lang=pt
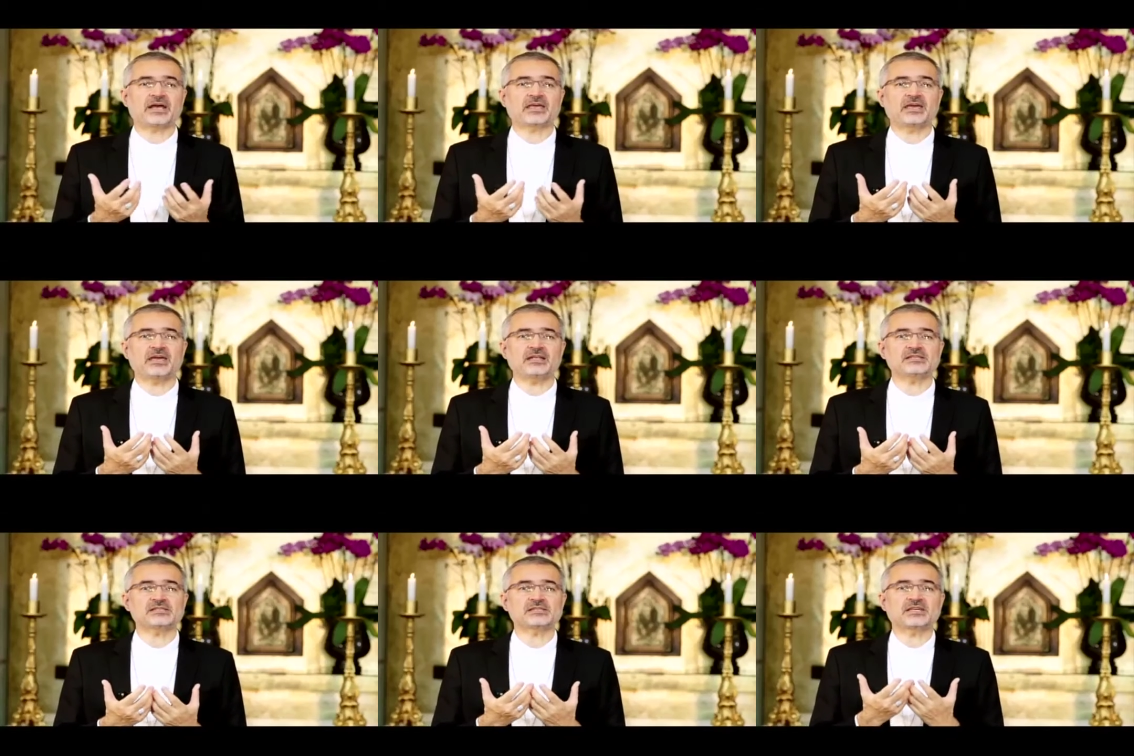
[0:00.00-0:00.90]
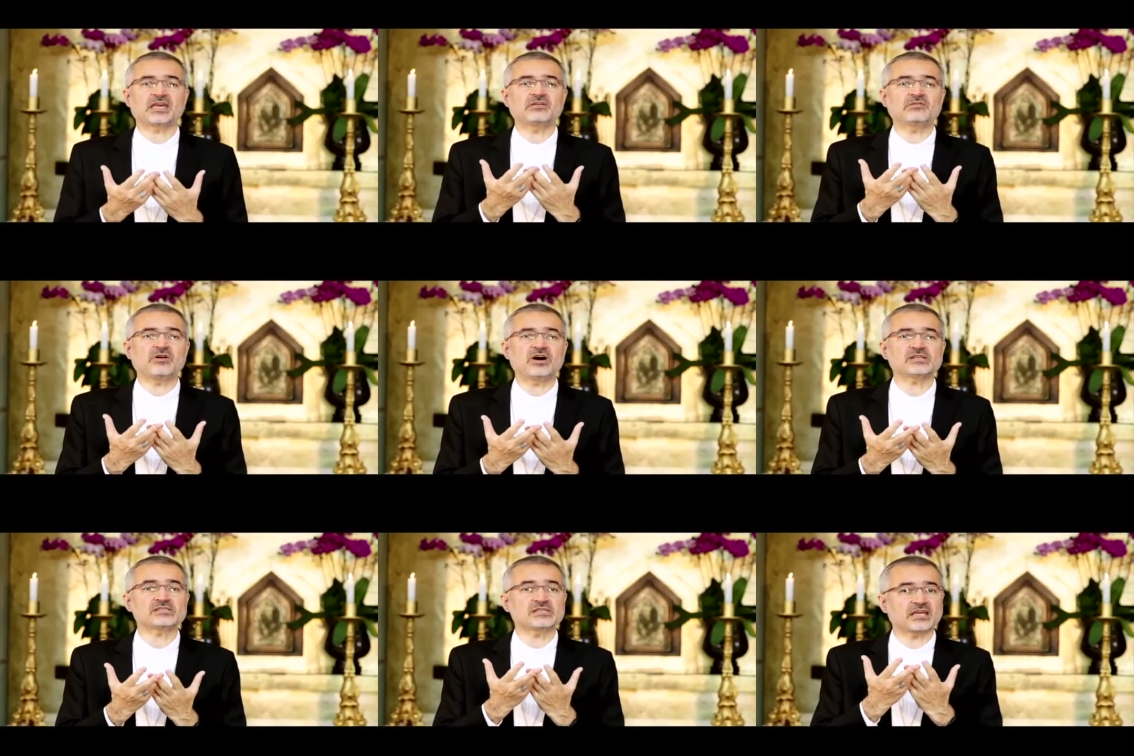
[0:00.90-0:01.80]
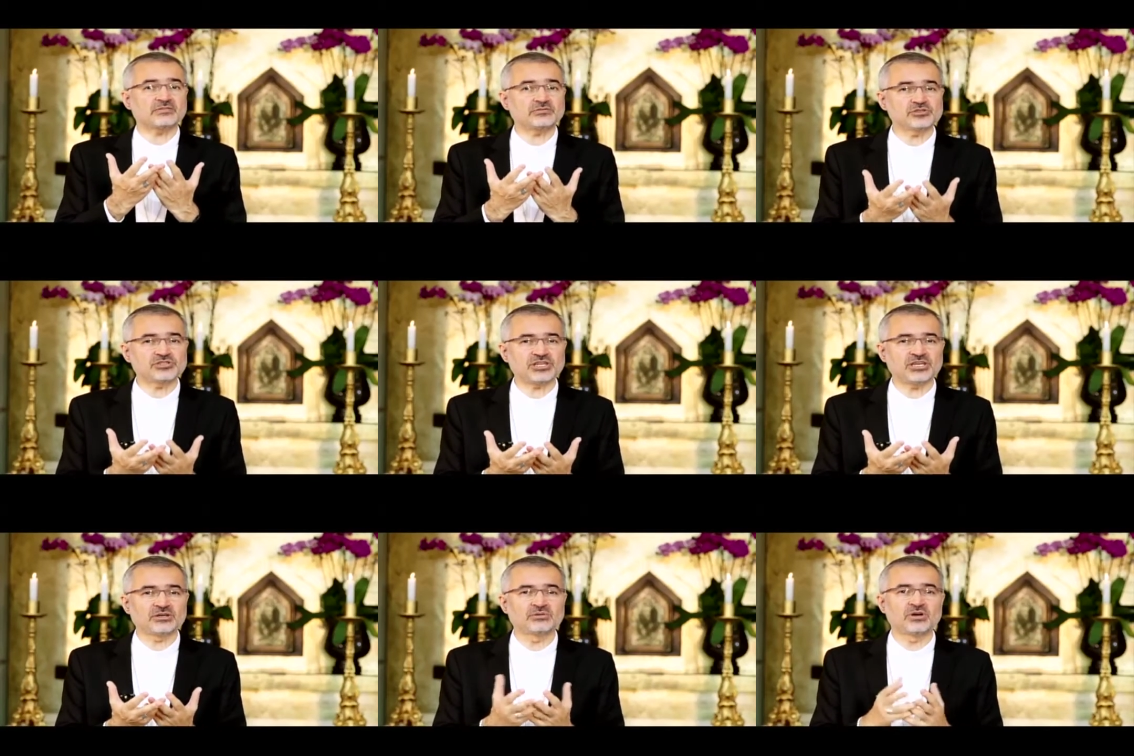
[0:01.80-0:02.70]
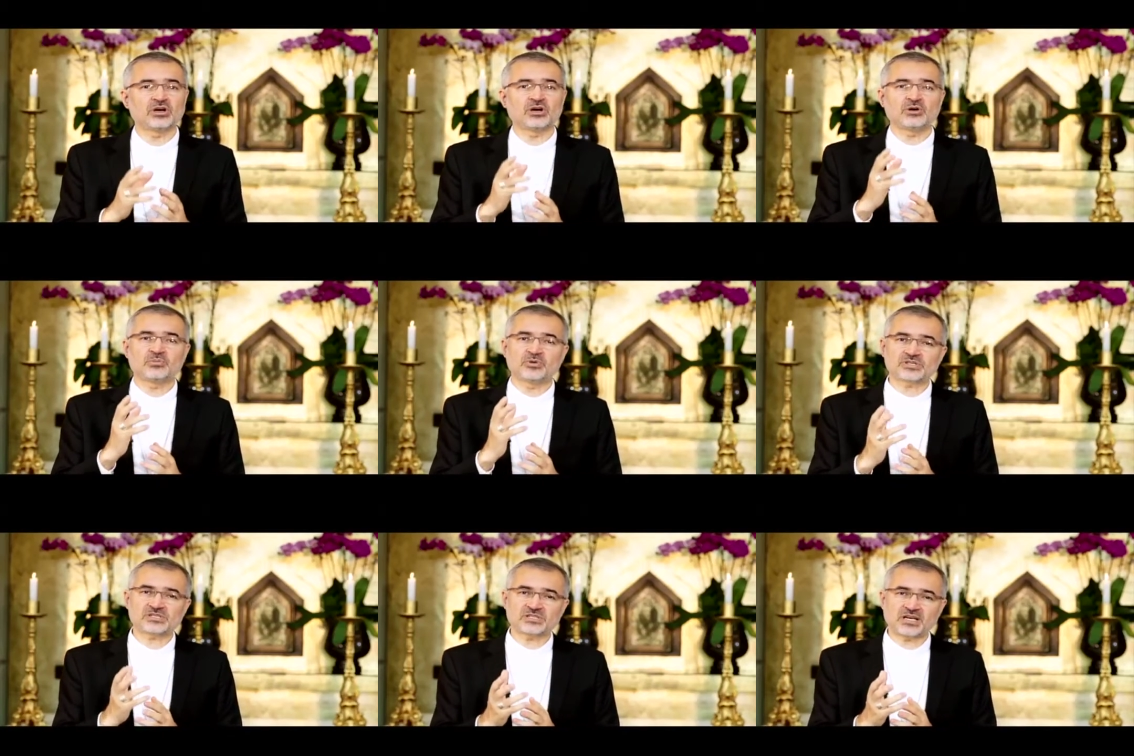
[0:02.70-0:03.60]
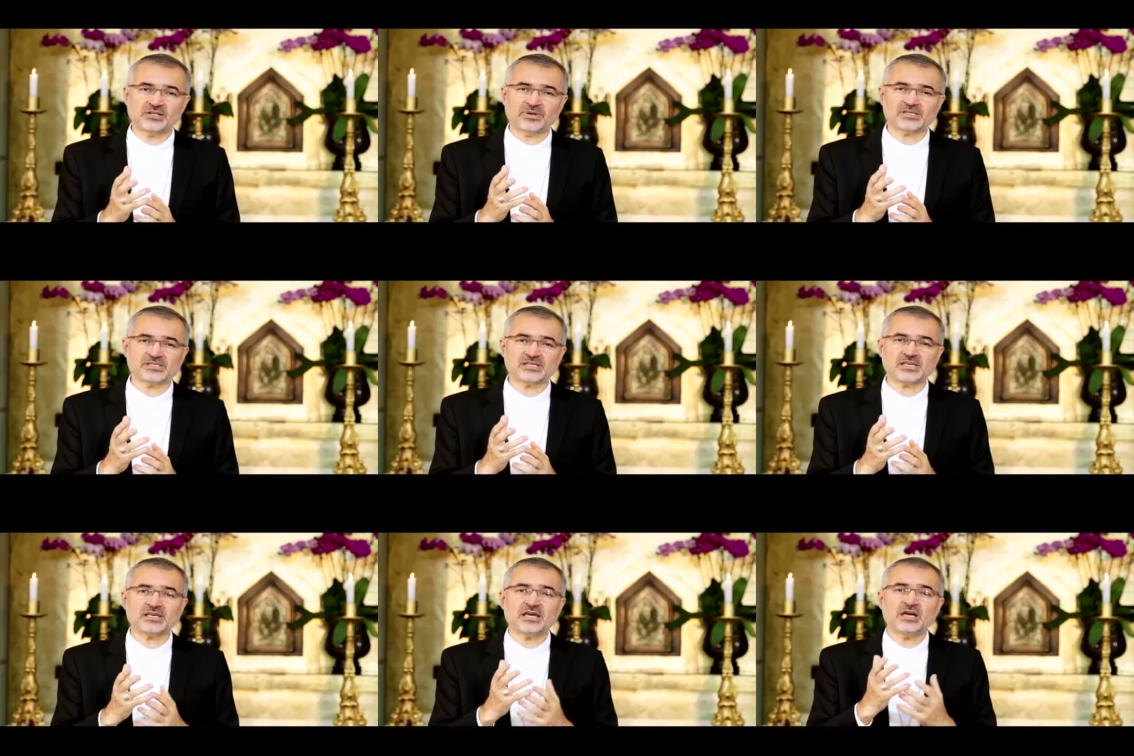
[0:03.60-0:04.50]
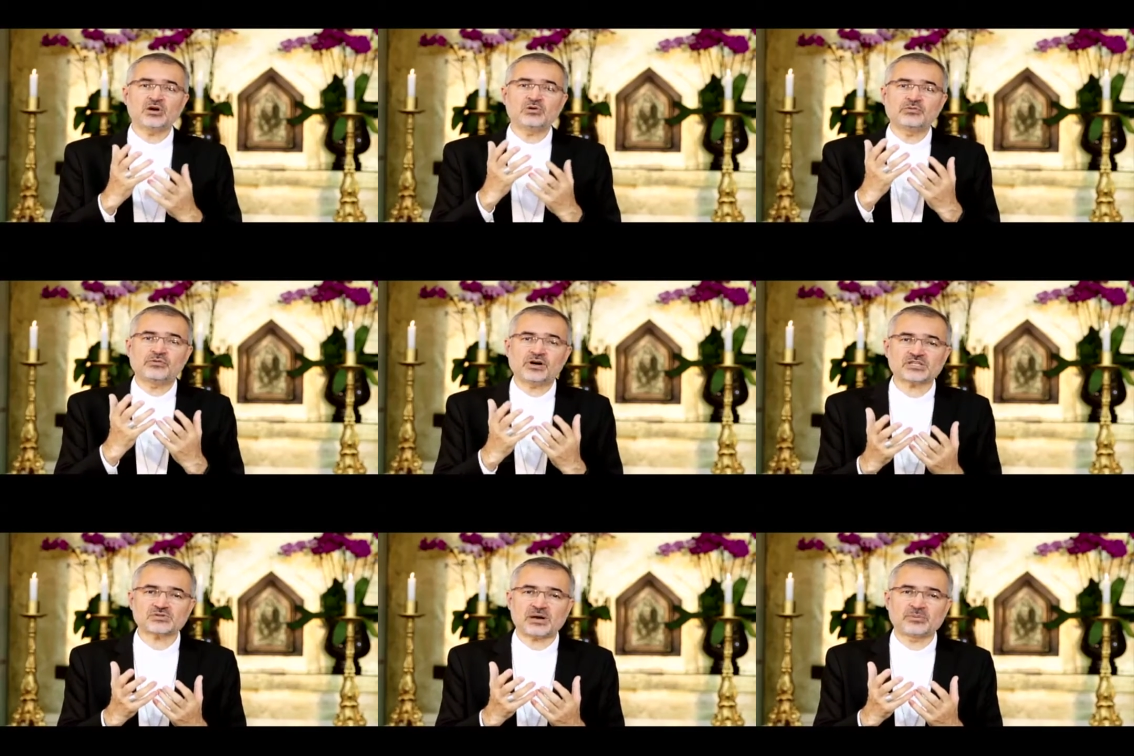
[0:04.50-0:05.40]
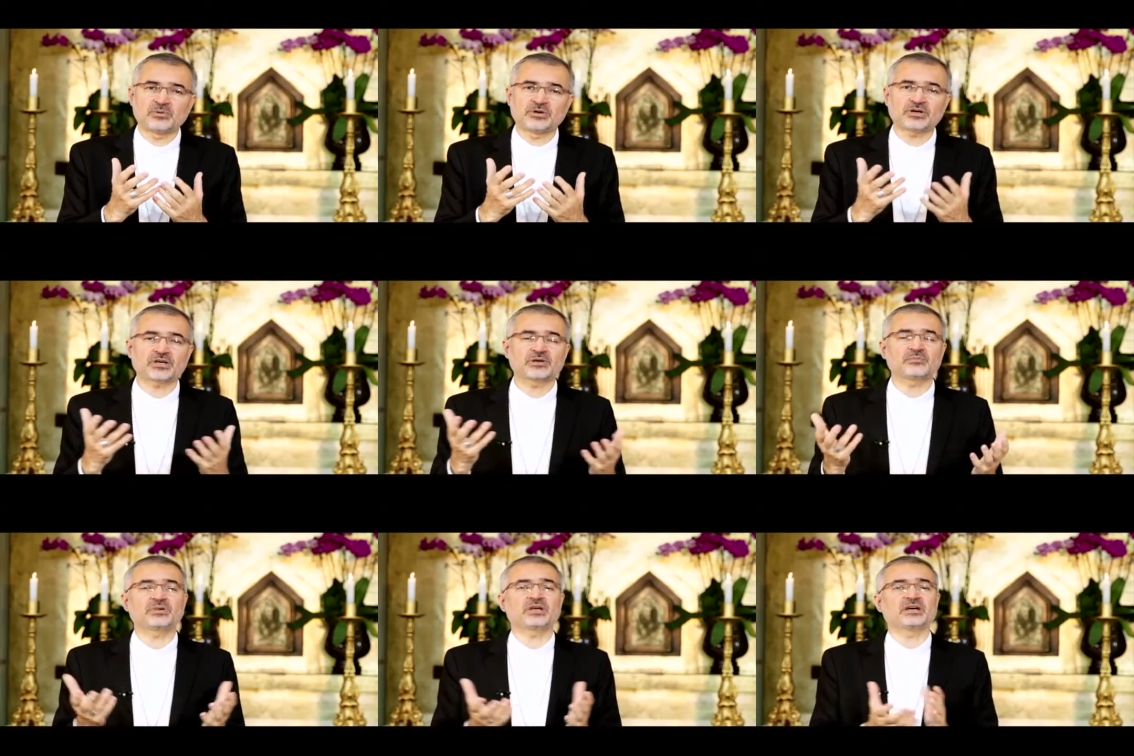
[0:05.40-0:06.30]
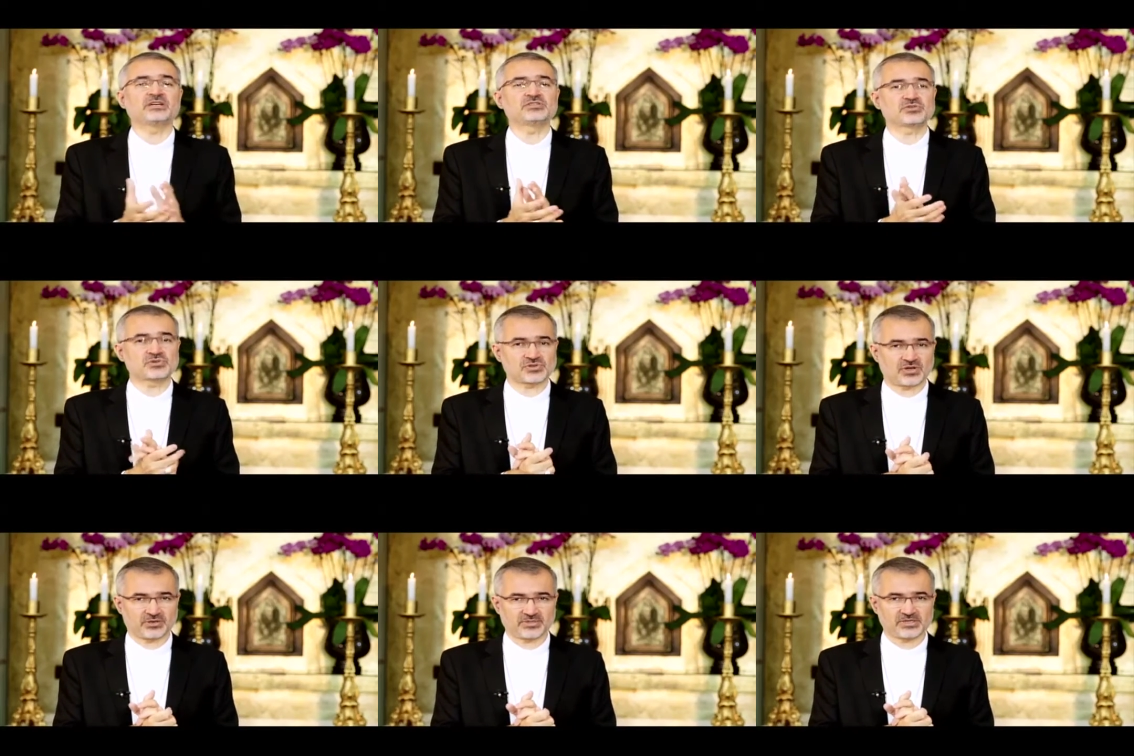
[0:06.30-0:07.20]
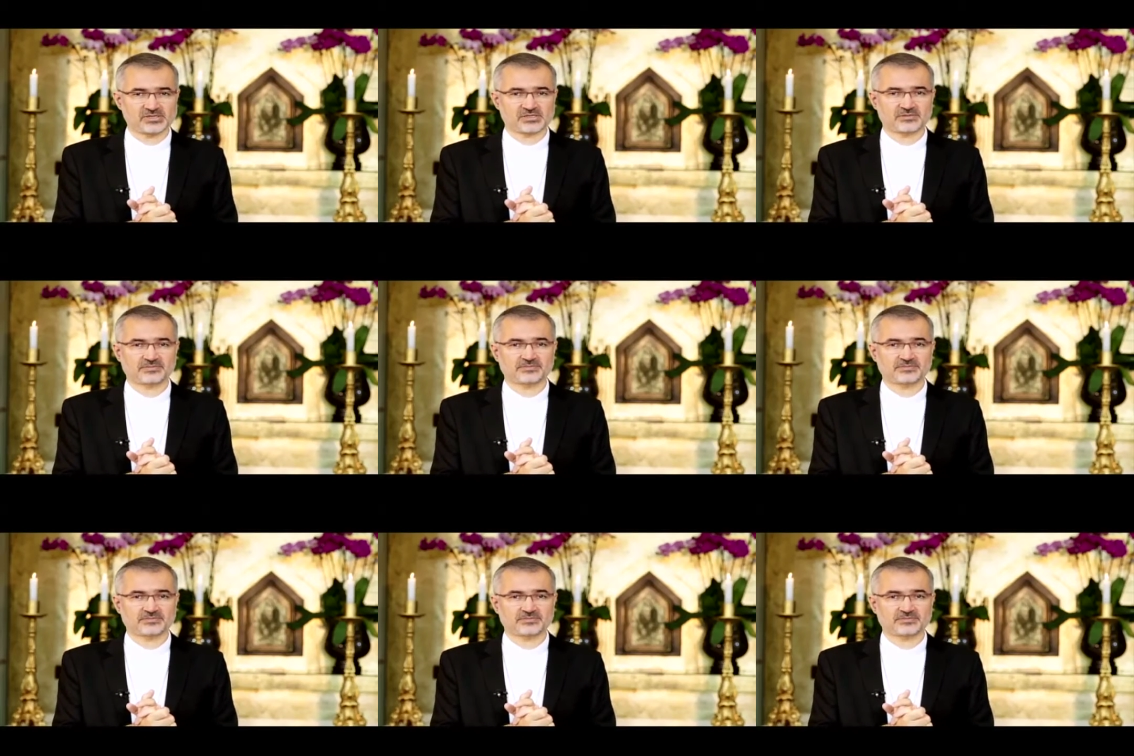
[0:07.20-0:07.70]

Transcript: aqueles que em vós se refugiam, mostrando assim o vosso amor perante os homens.